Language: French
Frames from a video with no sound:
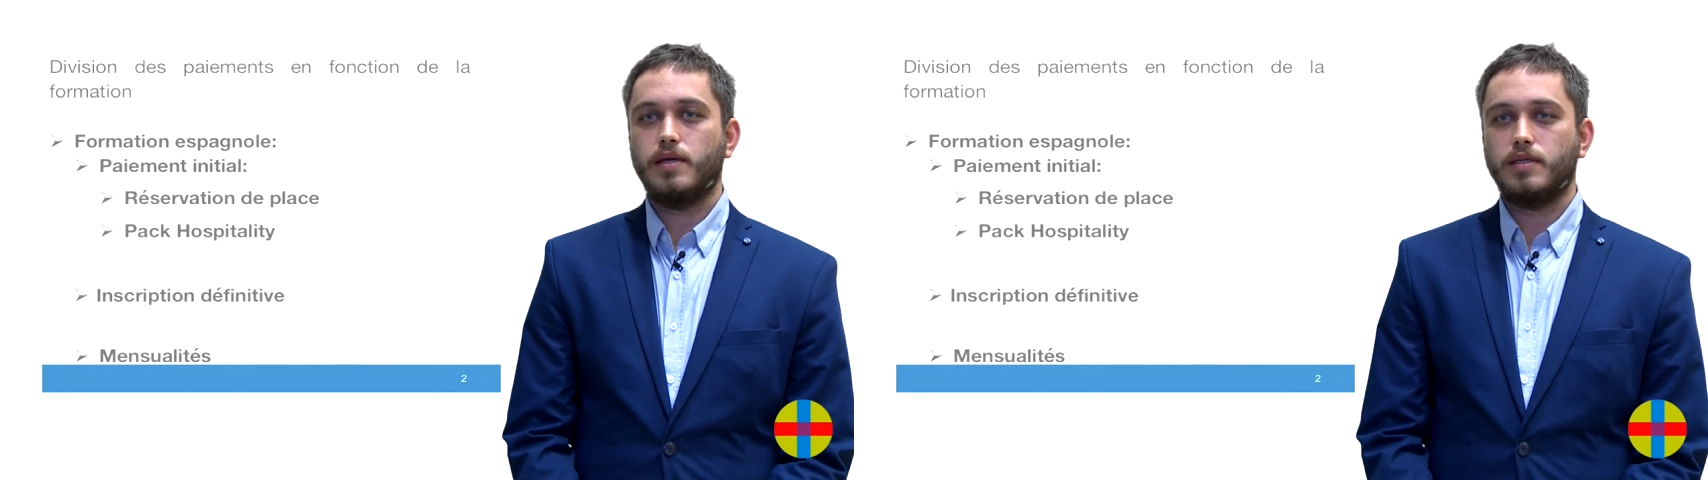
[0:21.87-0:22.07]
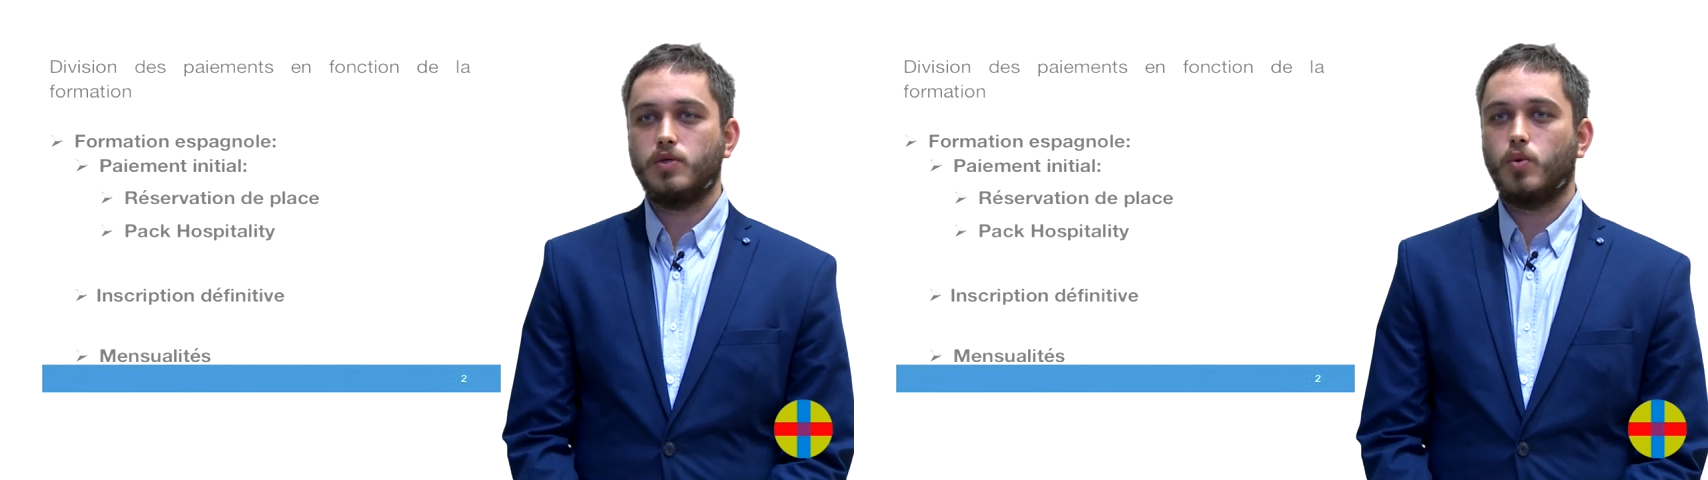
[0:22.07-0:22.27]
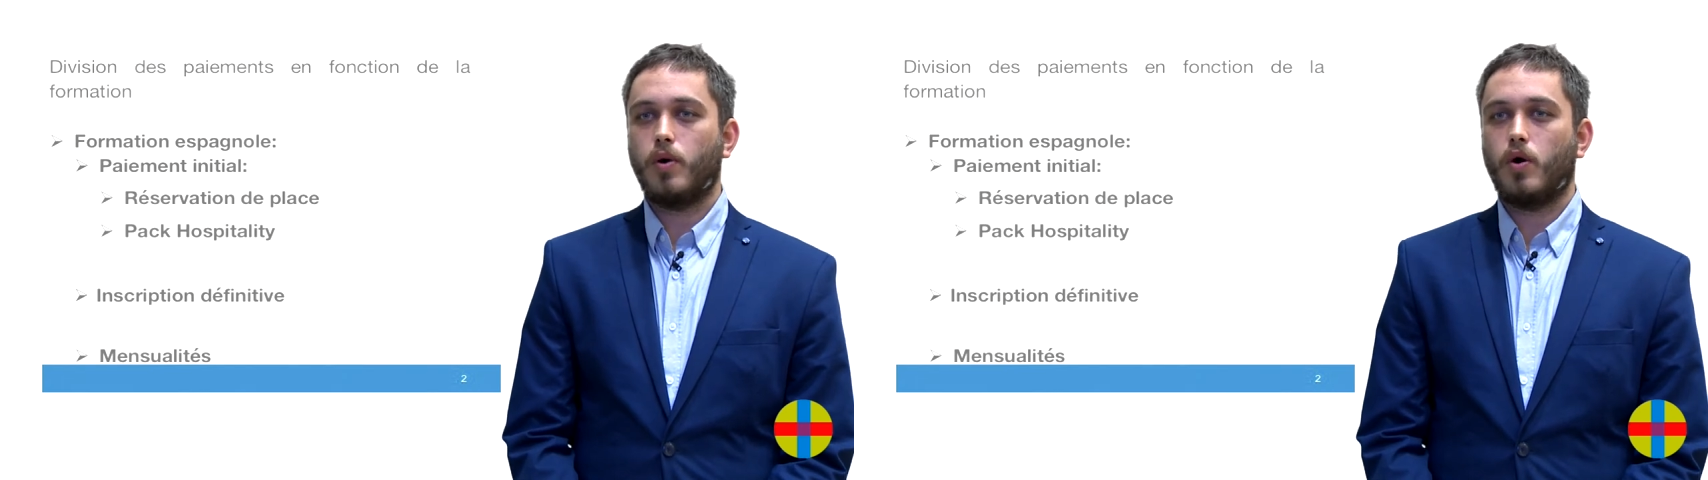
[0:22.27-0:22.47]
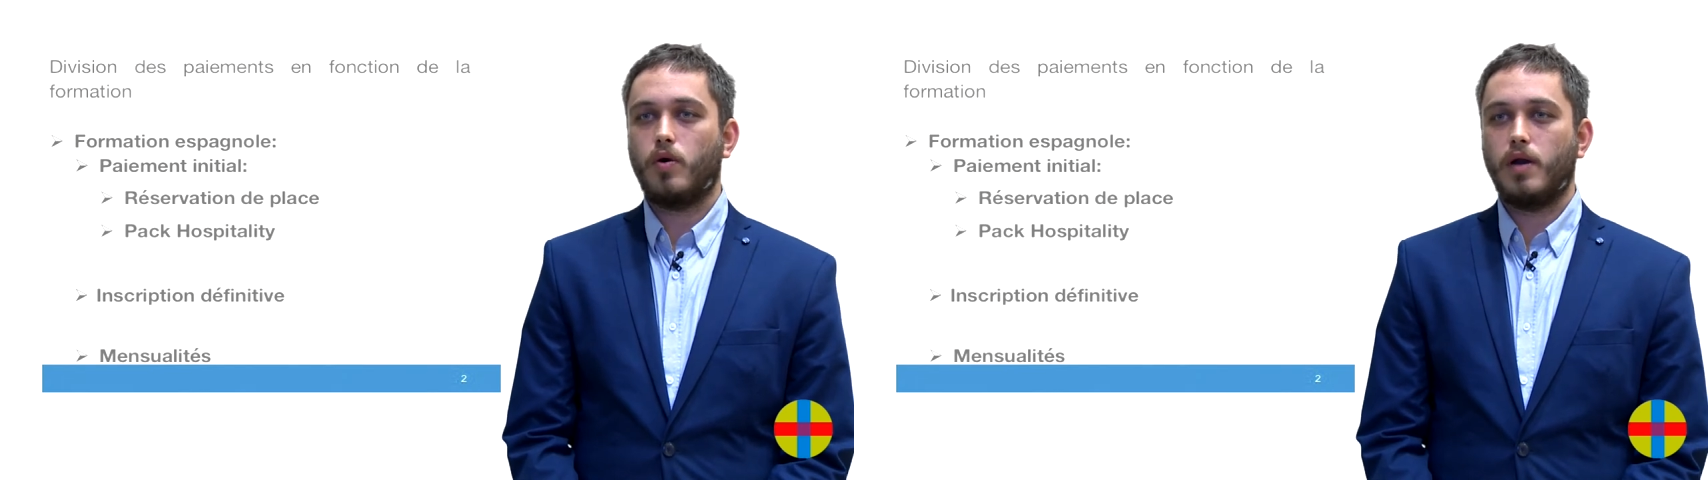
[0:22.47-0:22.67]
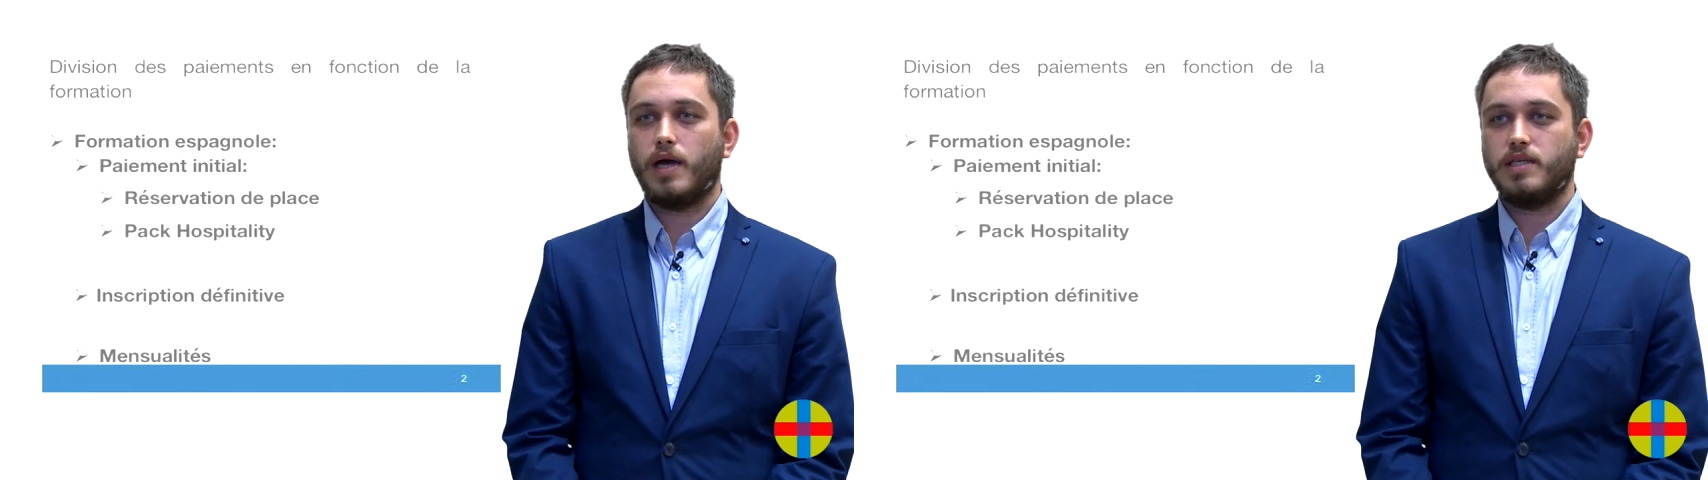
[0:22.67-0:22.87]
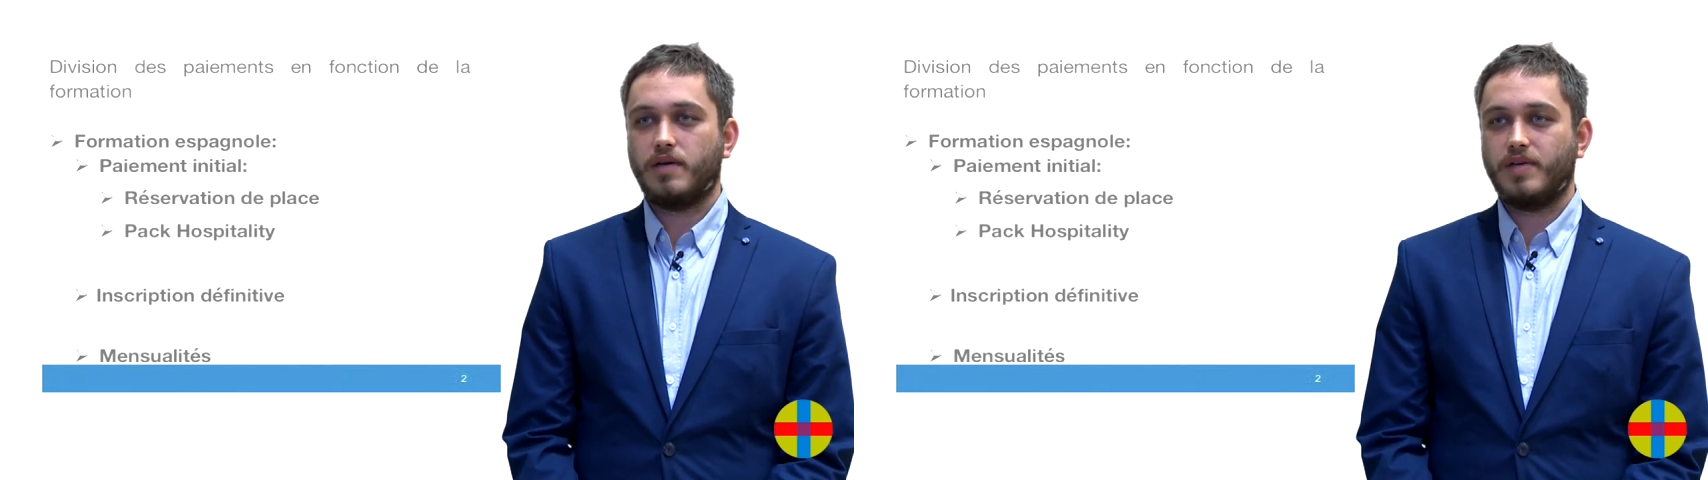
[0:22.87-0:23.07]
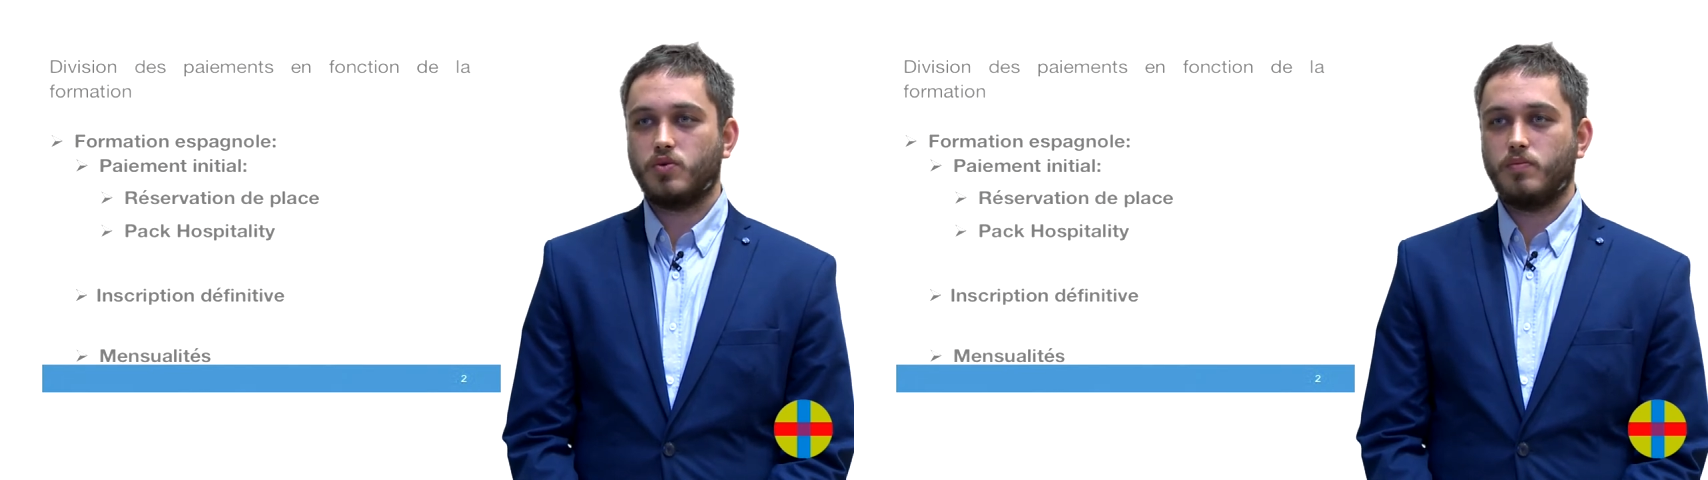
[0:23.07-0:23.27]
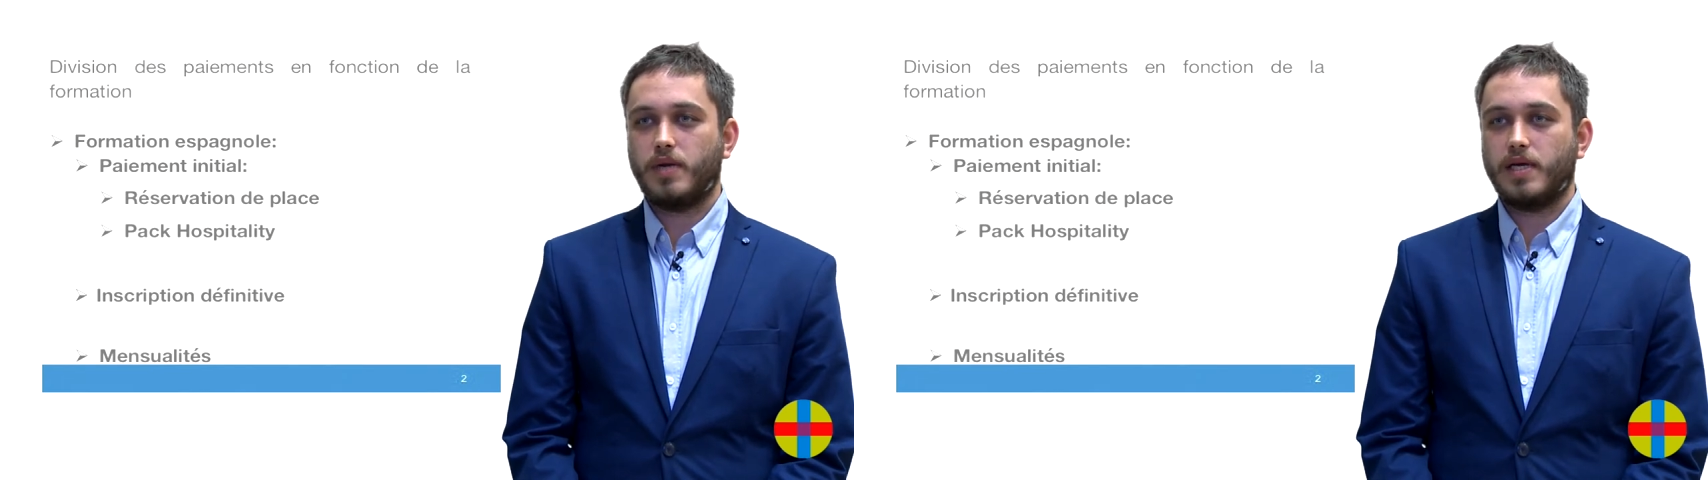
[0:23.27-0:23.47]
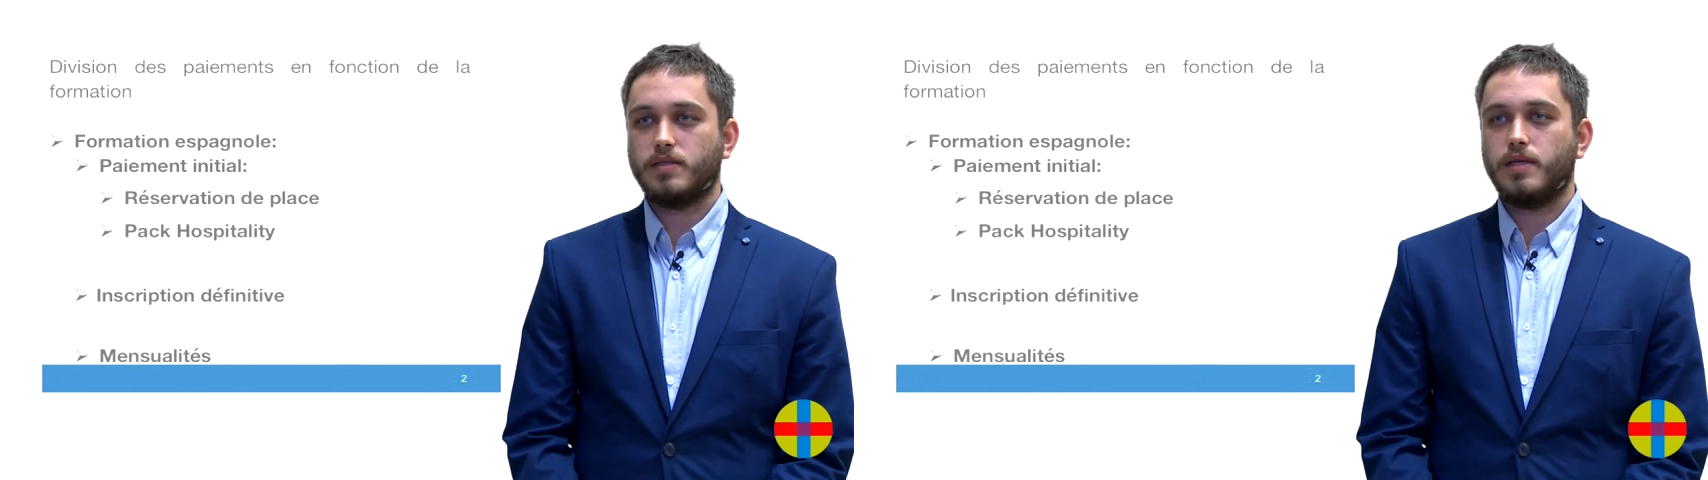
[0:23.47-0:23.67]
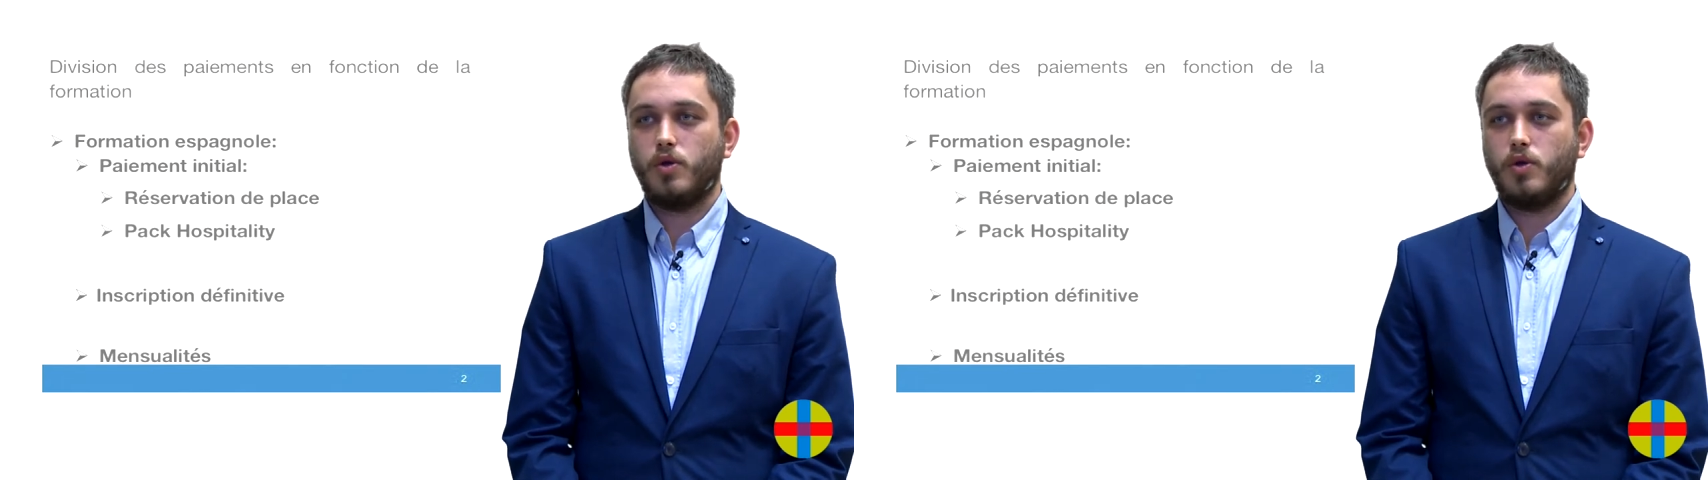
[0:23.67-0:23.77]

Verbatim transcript: qui comprend la réservation de place